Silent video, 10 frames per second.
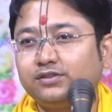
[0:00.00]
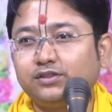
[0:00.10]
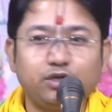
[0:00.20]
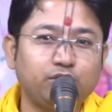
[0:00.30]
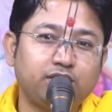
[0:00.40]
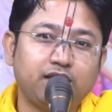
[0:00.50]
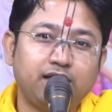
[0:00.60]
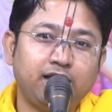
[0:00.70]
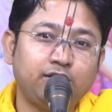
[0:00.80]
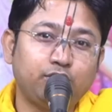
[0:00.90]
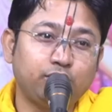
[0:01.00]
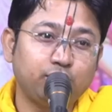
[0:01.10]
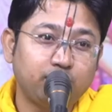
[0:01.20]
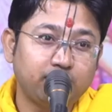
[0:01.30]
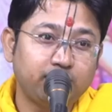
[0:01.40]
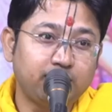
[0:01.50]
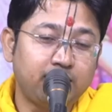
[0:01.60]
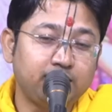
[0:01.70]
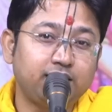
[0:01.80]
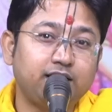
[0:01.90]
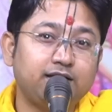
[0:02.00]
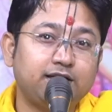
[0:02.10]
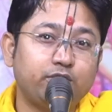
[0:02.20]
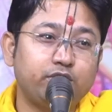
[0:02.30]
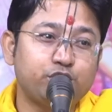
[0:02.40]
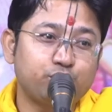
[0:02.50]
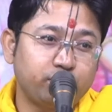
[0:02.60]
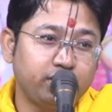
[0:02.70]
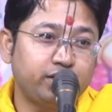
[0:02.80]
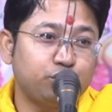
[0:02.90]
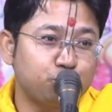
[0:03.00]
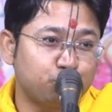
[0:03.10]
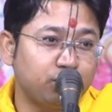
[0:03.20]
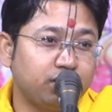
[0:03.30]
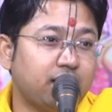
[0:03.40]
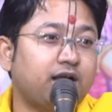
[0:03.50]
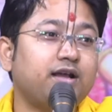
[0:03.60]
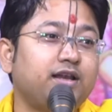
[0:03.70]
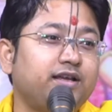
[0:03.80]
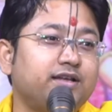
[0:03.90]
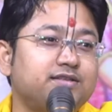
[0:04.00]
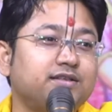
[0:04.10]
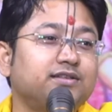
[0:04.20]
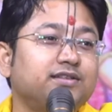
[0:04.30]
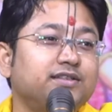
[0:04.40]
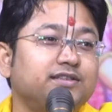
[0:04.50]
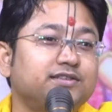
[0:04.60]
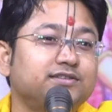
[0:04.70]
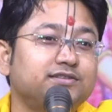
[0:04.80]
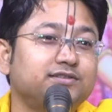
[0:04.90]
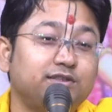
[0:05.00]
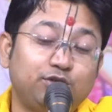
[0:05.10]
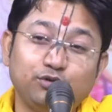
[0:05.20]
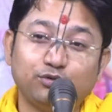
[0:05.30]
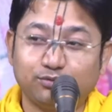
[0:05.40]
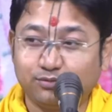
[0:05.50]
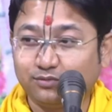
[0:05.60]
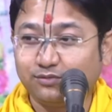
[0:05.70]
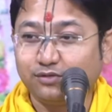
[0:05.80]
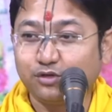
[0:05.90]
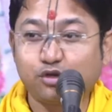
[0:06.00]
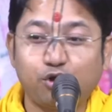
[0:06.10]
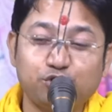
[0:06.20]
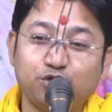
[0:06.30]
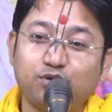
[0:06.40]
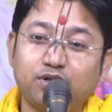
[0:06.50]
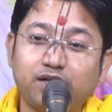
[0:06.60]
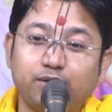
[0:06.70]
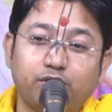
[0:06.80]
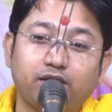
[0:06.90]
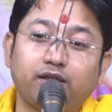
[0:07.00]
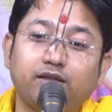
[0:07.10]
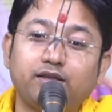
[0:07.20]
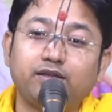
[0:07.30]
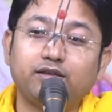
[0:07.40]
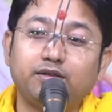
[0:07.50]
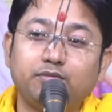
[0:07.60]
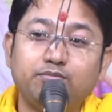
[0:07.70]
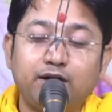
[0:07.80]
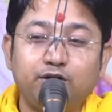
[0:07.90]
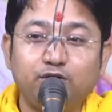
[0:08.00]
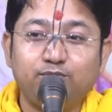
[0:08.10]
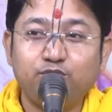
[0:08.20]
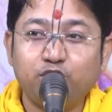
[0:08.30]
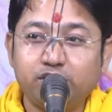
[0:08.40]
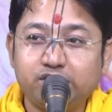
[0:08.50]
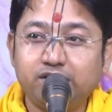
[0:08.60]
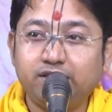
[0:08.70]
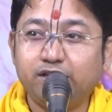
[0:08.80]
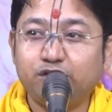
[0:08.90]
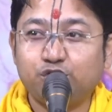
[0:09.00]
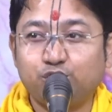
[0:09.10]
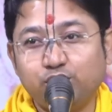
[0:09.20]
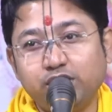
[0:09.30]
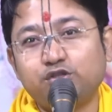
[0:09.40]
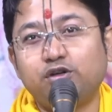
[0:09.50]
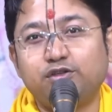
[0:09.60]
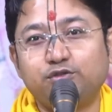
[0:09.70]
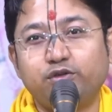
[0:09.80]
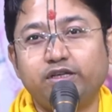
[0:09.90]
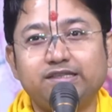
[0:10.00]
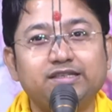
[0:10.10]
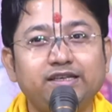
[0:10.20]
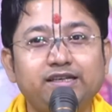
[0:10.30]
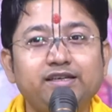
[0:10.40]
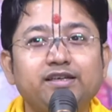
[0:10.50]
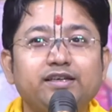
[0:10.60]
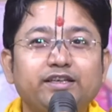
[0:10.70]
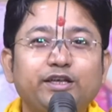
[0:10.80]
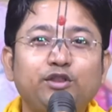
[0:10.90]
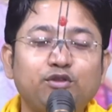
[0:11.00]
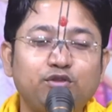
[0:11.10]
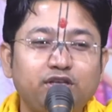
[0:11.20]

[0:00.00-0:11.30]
তখন তার অন্ধকারে না দেখার কারণে শরীরে একটু শুলে ধাক্কা লেগেছে দেখুন সংযোগ কাকে বলে মাণ্ডব্য ঋষিকে শুলে চড়ানো হয়েছে কিন্তু তিনি